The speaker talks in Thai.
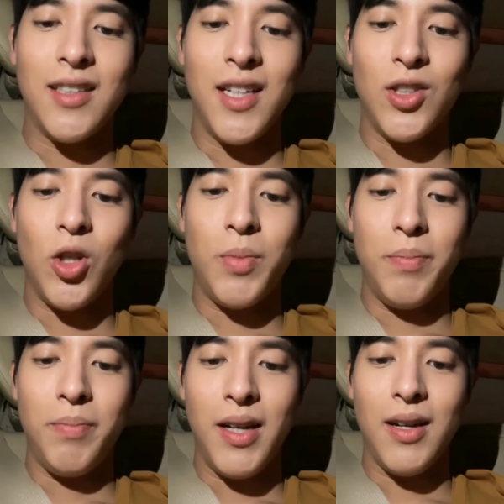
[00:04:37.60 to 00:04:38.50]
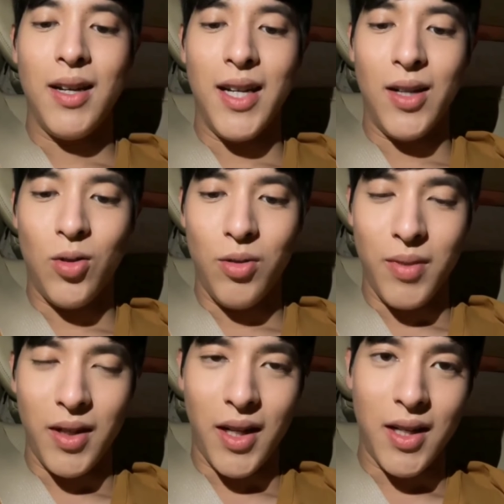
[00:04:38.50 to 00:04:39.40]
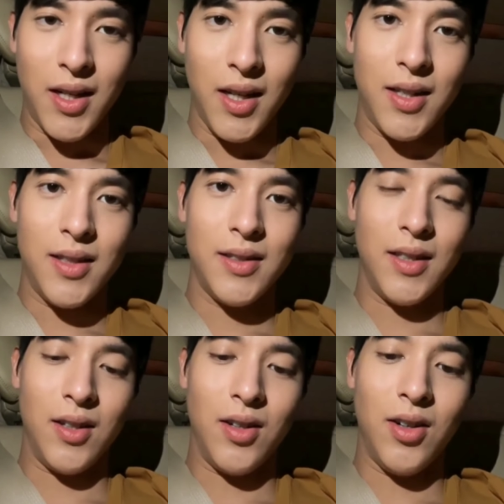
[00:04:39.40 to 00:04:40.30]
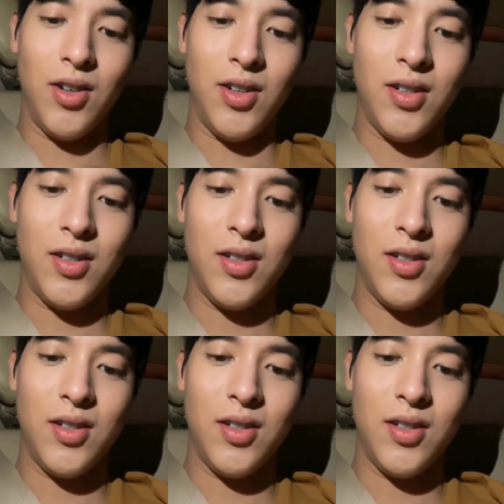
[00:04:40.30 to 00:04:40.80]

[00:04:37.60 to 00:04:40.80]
อยากเจอตัวเป็นๆ หลายๆคนเหมือนกันนะฮะ แล้วก็